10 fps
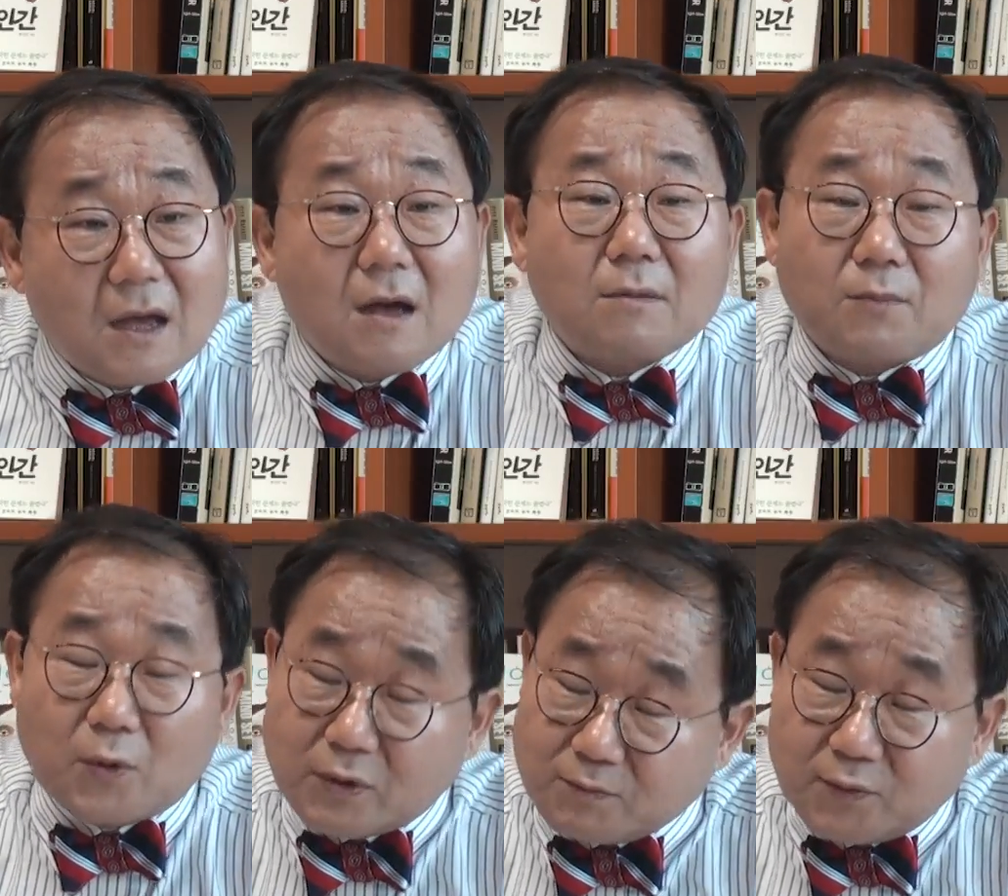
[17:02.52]
보는 거예요.
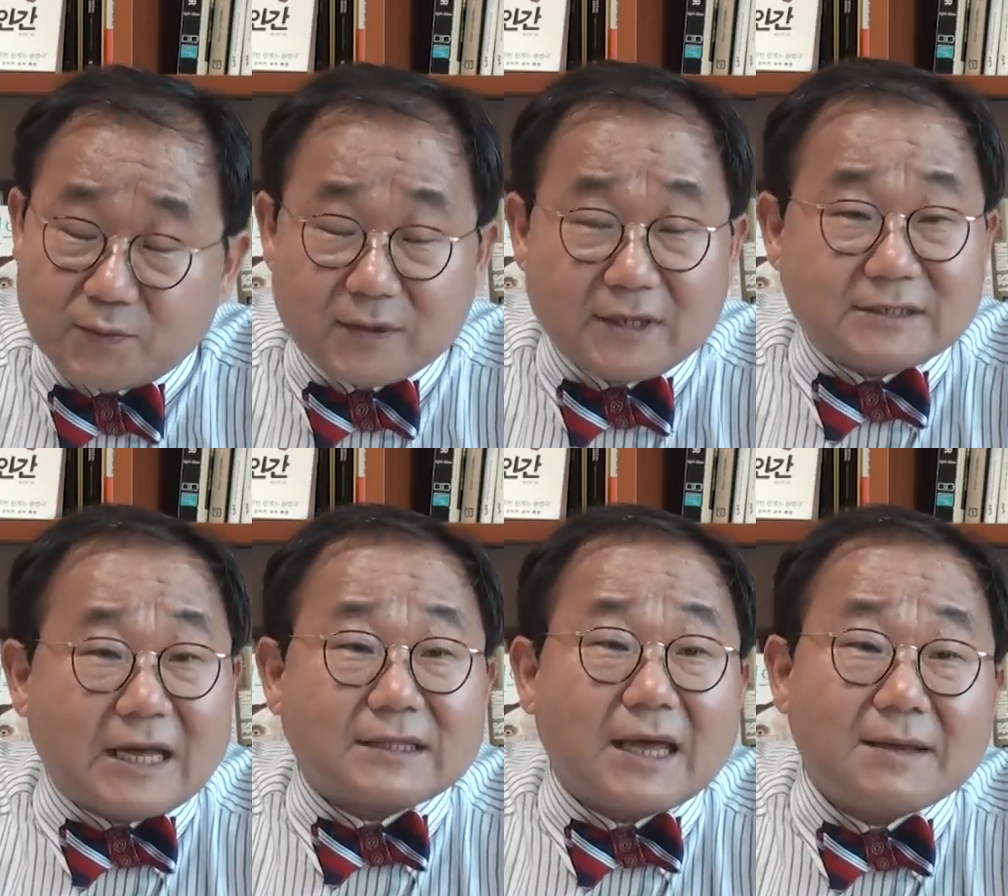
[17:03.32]
보는 부분이
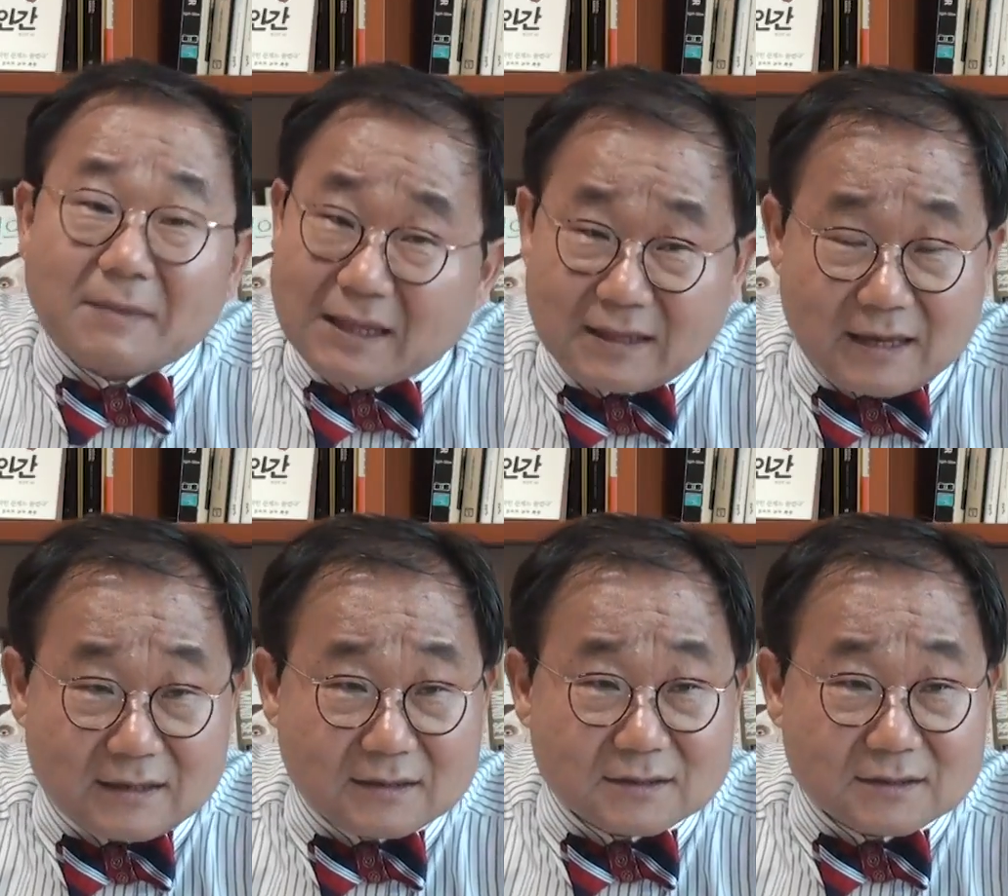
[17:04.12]
상당히 많다는